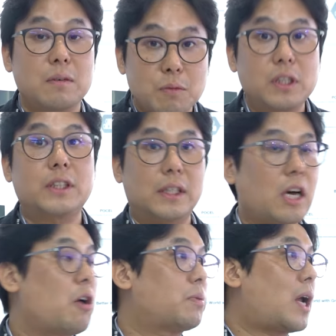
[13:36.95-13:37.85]
음극재
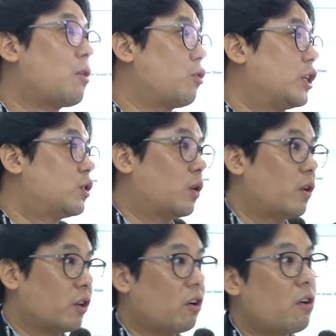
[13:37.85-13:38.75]
사업을 하고 있죠.
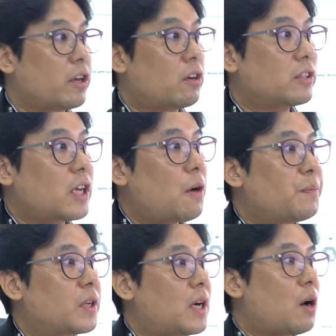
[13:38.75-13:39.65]
여러 이런
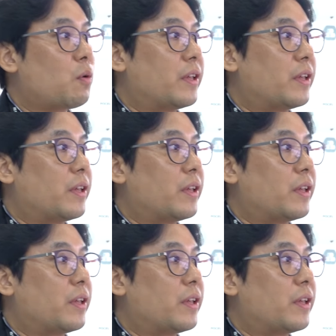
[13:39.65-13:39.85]
사업들을 하고